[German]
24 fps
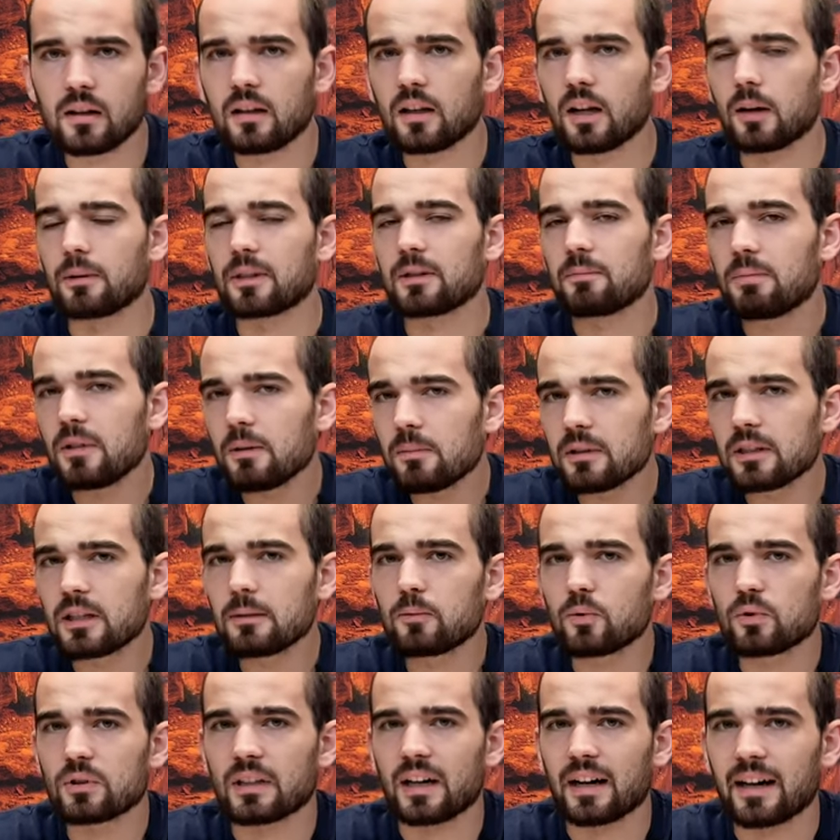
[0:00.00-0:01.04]
Aber die Bibel gibt
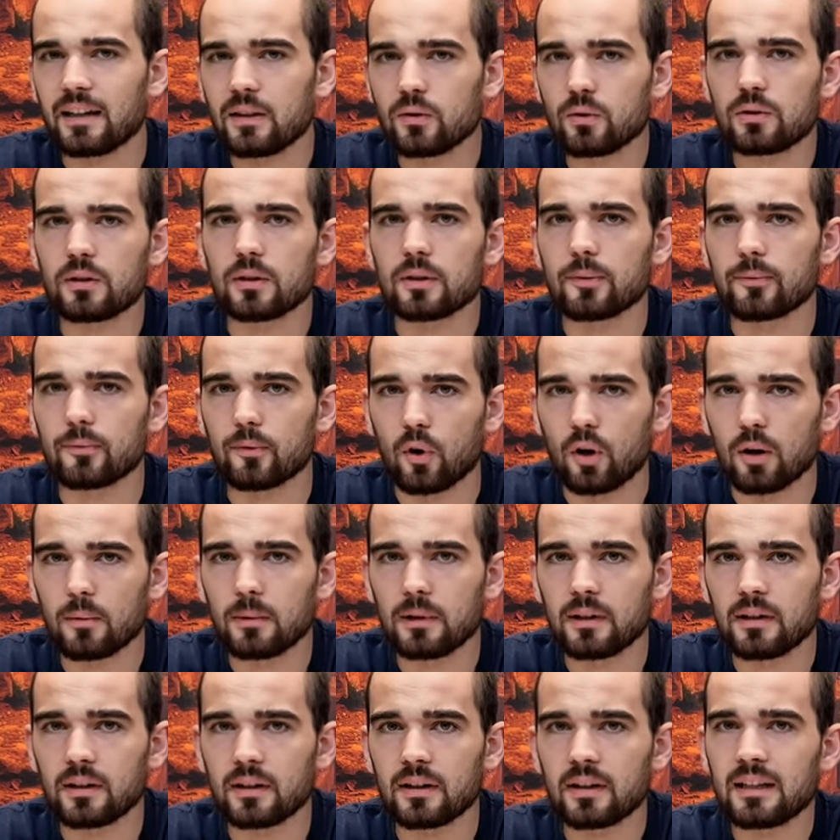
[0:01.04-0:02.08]
uns eindeutige
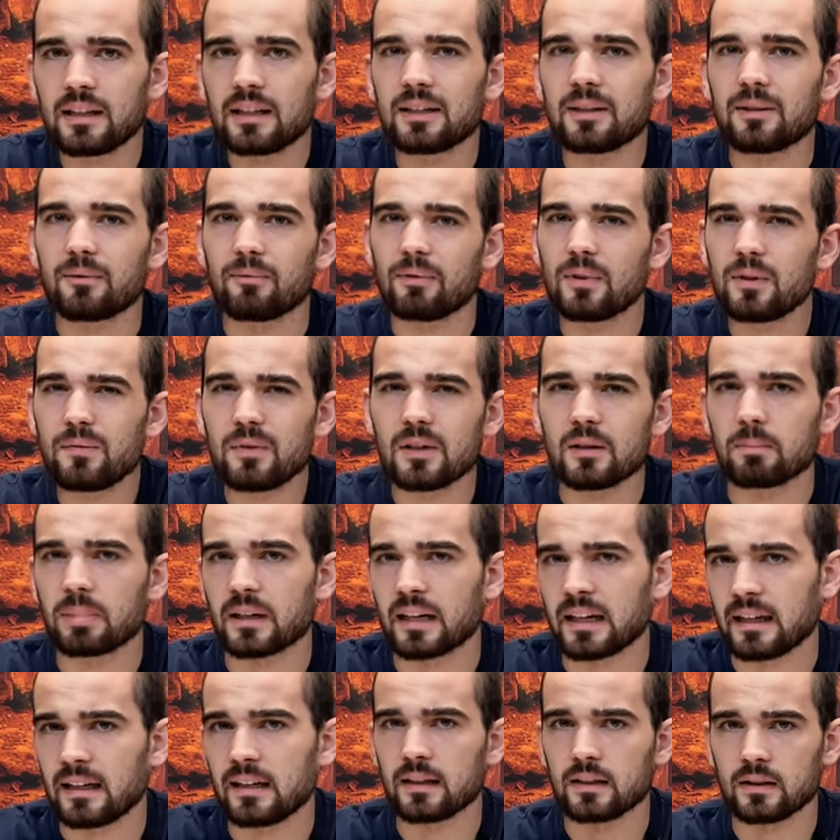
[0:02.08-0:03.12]
Vorbilder, wie wir
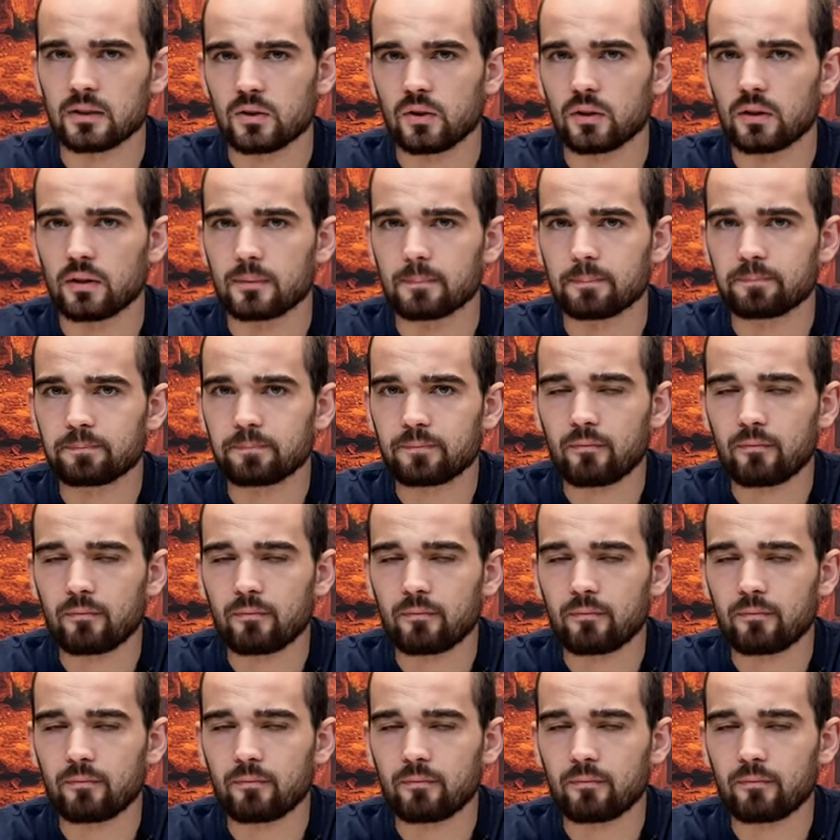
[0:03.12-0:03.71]
predigen sollen.